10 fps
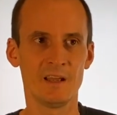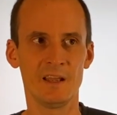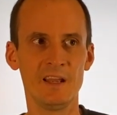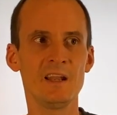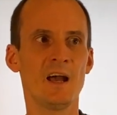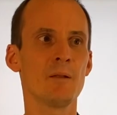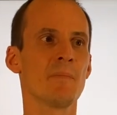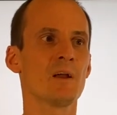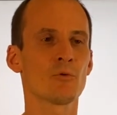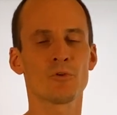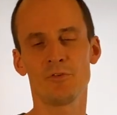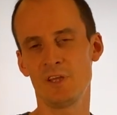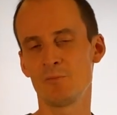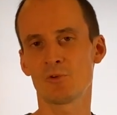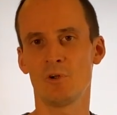in einen Microsoft
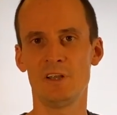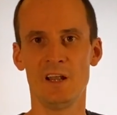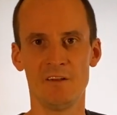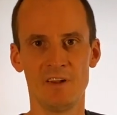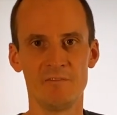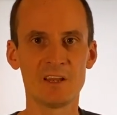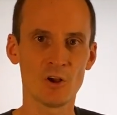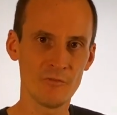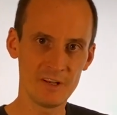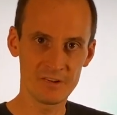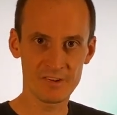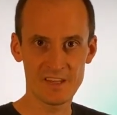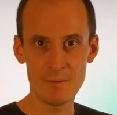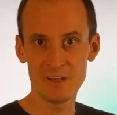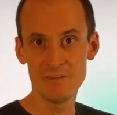Teams Call hineinwählen? Wie können wir die
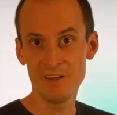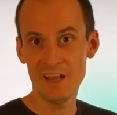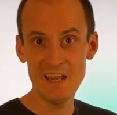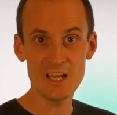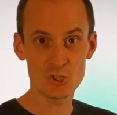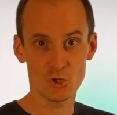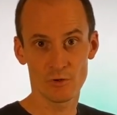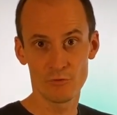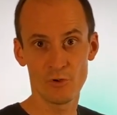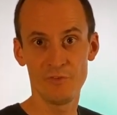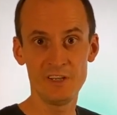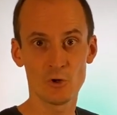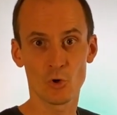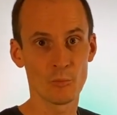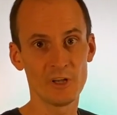Systeme, die wir eh schon für
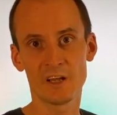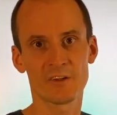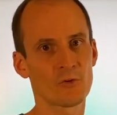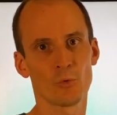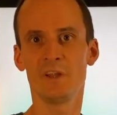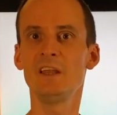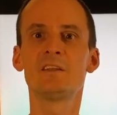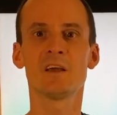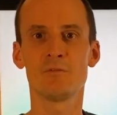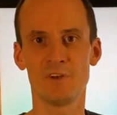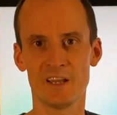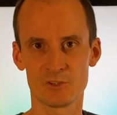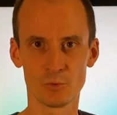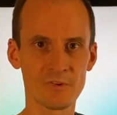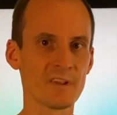Videokommunikation intern vielleicht
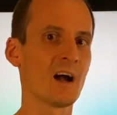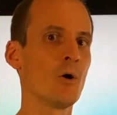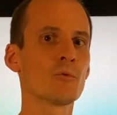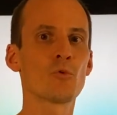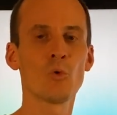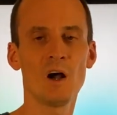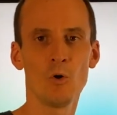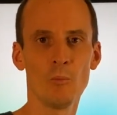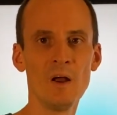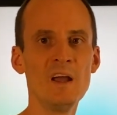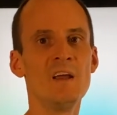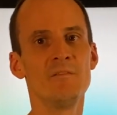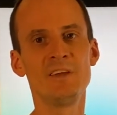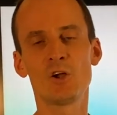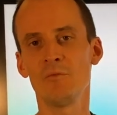nutzen, Raum zu Raum,
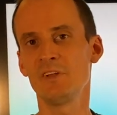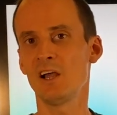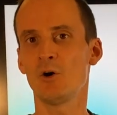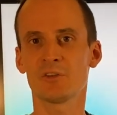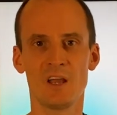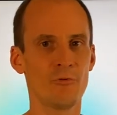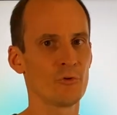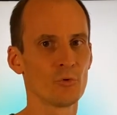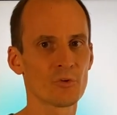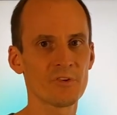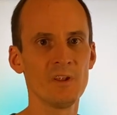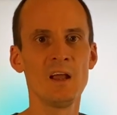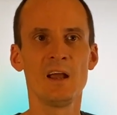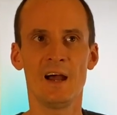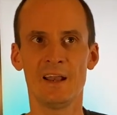wie können wir die auch dafür nutzen,
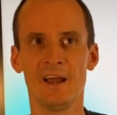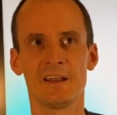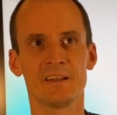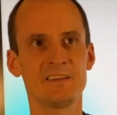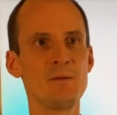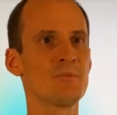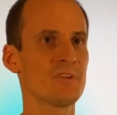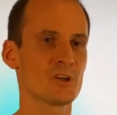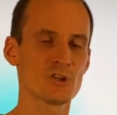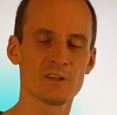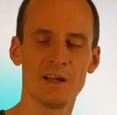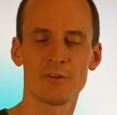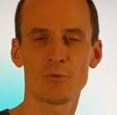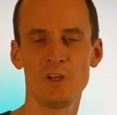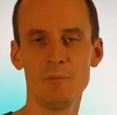an einer Teams-Session
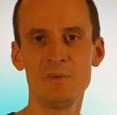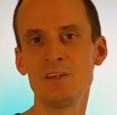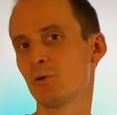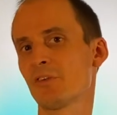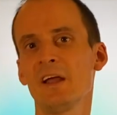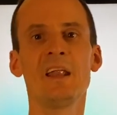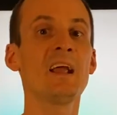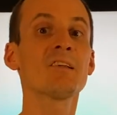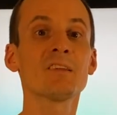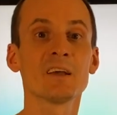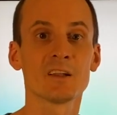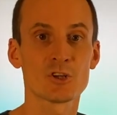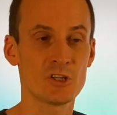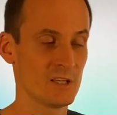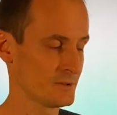teilzunehmen, die uns ein externer
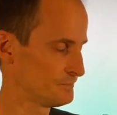schickt?